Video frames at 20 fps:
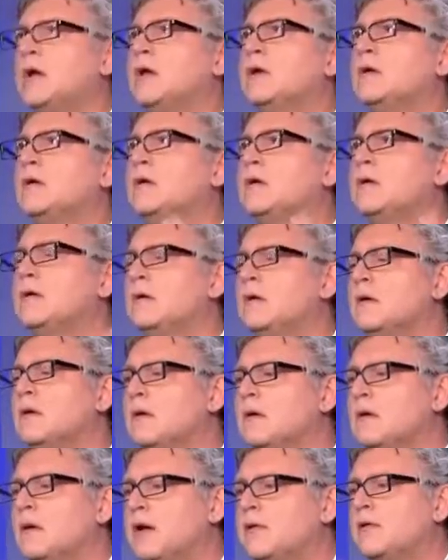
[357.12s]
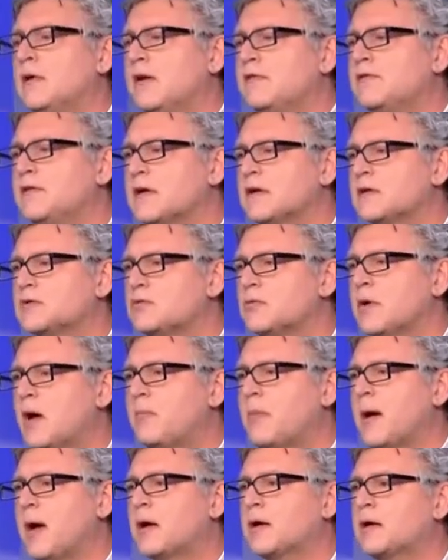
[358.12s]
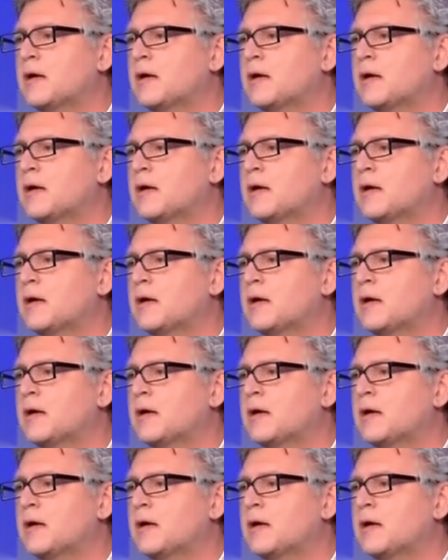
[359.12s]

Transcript: euh, la, Vierge lui apparaît